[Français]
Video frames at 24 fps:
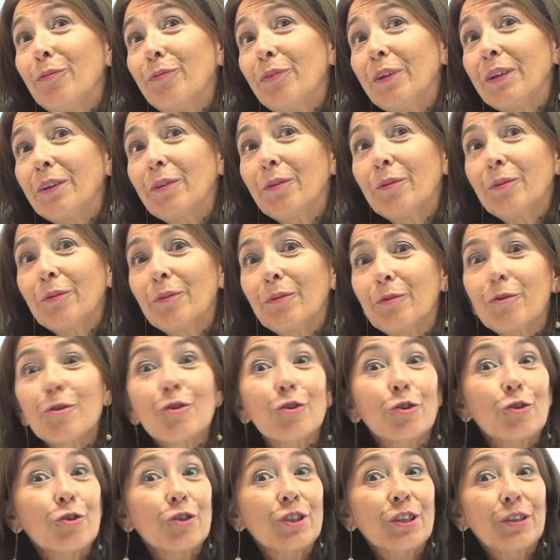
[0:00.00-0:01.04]
Le fait de,
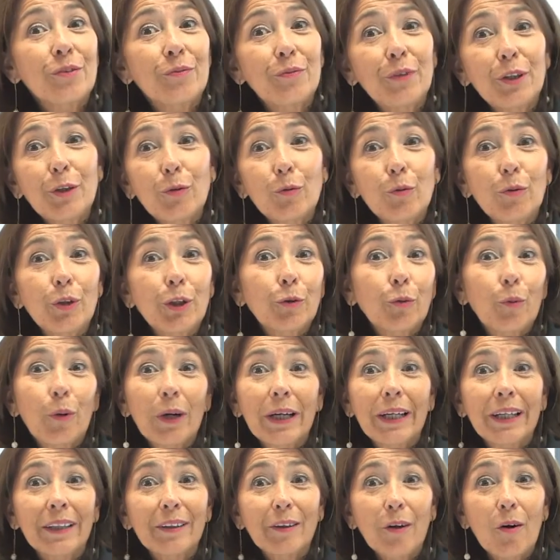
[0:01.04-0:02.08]
changer de vie tous les
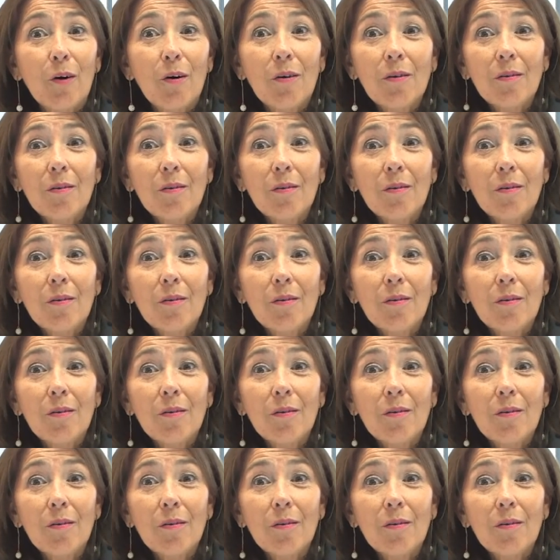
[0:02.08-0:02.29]
3-4